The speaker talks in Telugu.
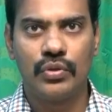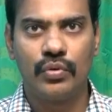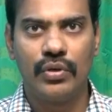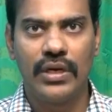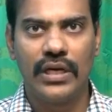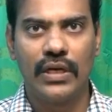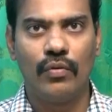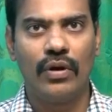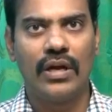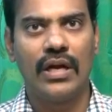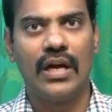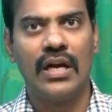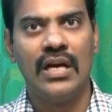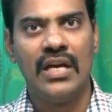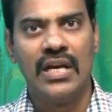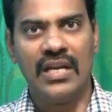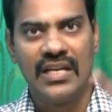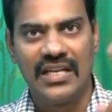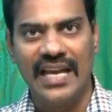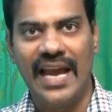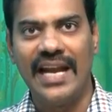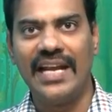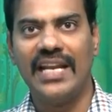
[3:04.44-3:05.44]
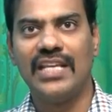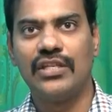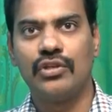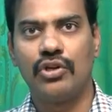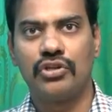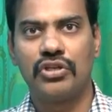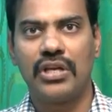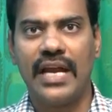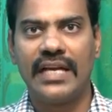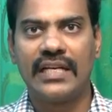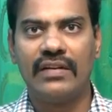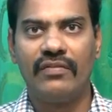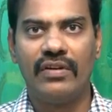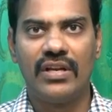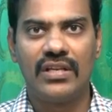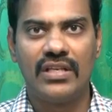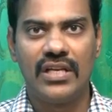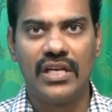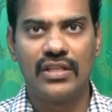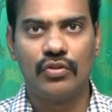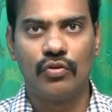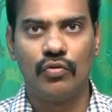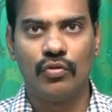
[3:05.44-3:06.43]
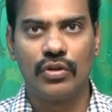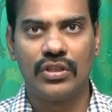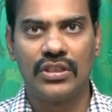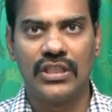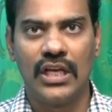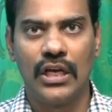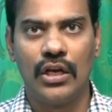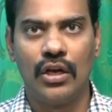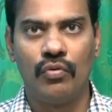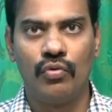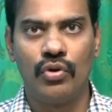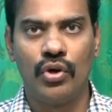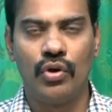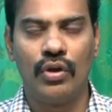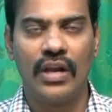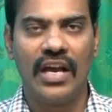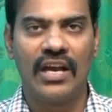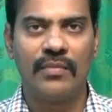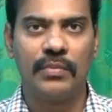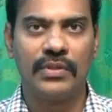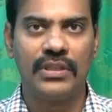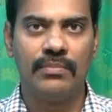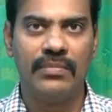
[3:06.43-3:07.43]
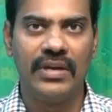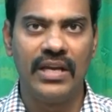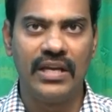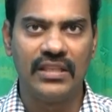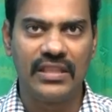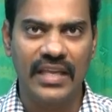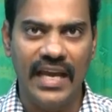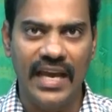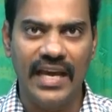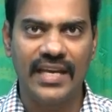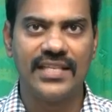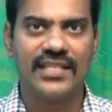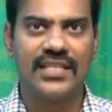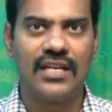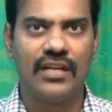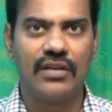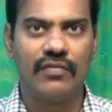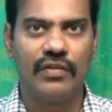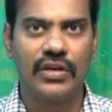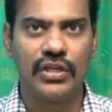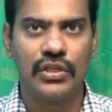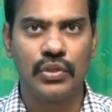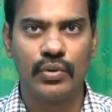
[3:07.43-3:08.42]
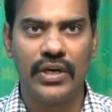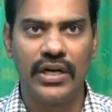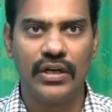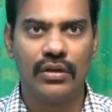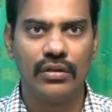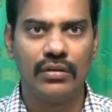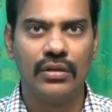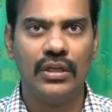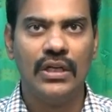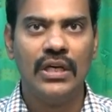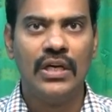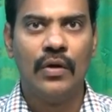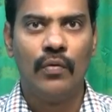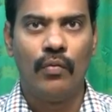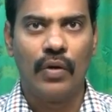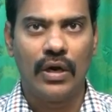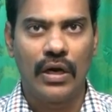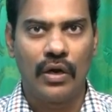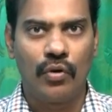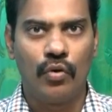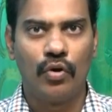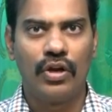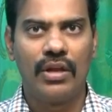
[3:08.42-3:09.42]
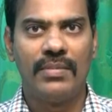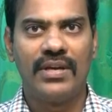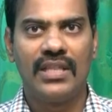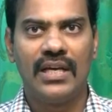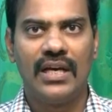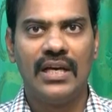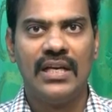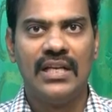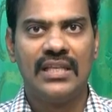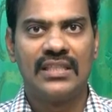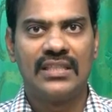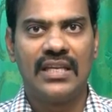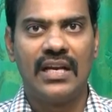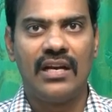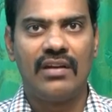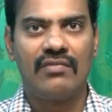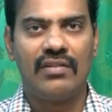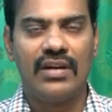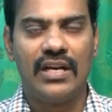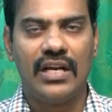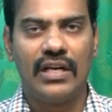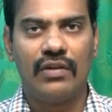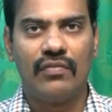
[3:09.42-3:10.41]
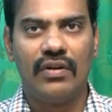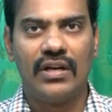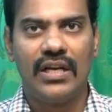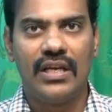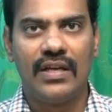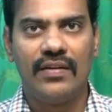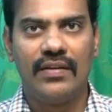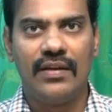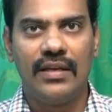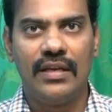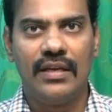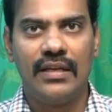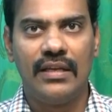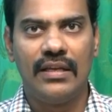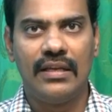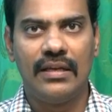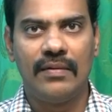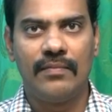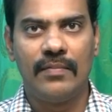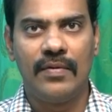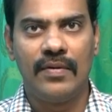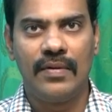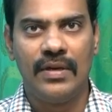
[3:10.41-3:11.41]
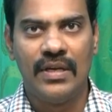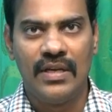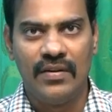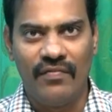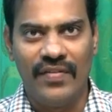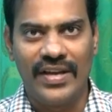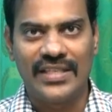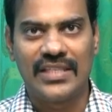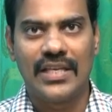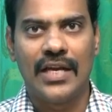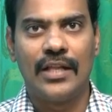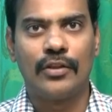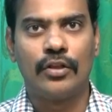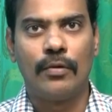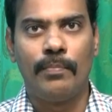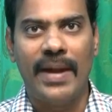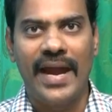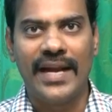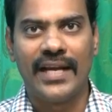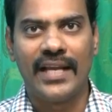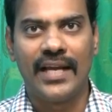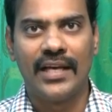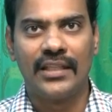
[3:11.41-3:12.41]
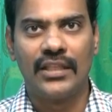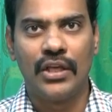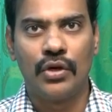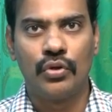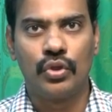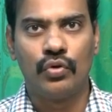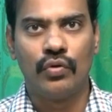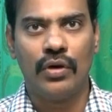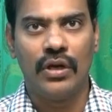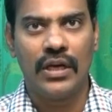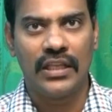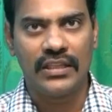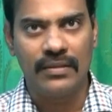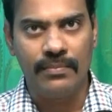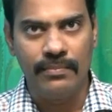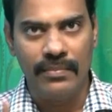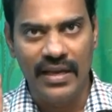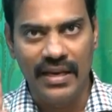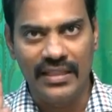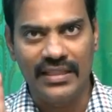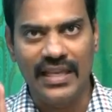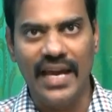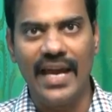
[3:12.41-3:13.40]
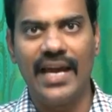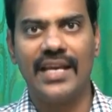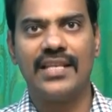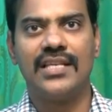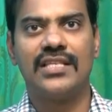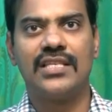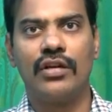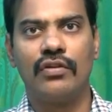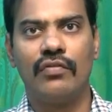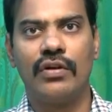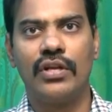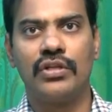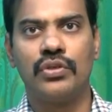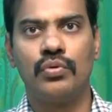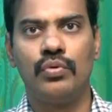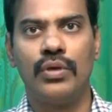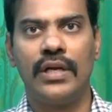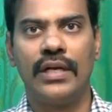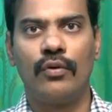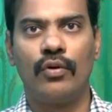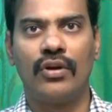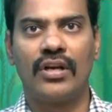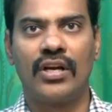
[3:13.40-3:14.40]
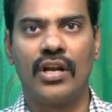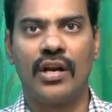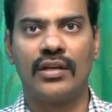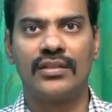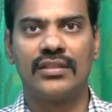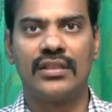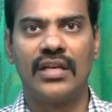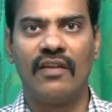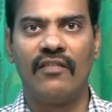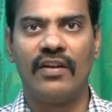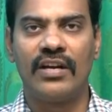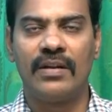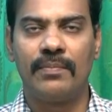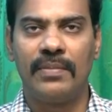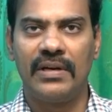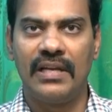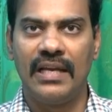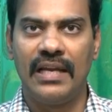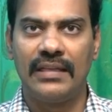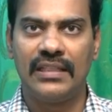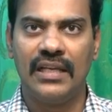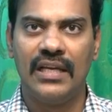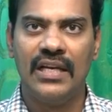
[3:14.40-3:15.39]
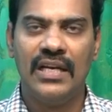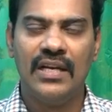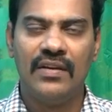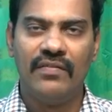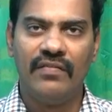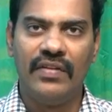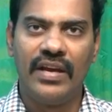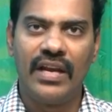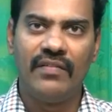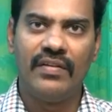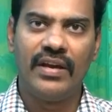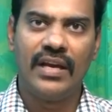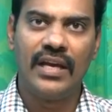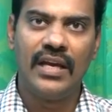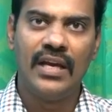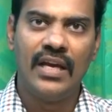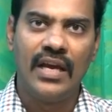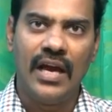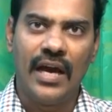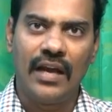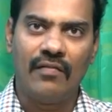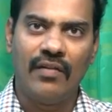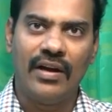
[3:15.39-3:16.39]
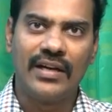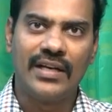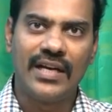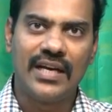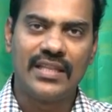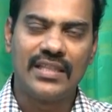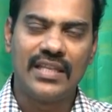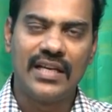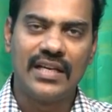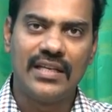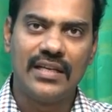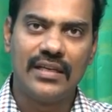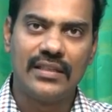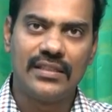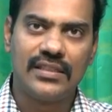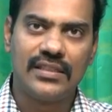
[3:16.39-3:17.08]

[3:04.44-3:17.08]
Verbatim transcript: స్టూడెంట్ ఒక యాంటీ సోషల్ యాక్టివిటీ చేసి ఒక జైల్లో ఉండో లేకపోతే మీరు తయారు చేసినటువంటి స్టూడెంట్ ఒక రోడ్డు మీద సరైనటువంటి ఎటువంటి వ్యసనాలతో బ్యాడ్గా తిరుగుతూ లేకపోతే మీరు తయారు చేసినటువంటి స్టూడెంట్ ఒక డ్రగ్స్కి అలవాటు పడి లేకపోతే వేరే వేరే అన్వాంటెడ్ థింగ్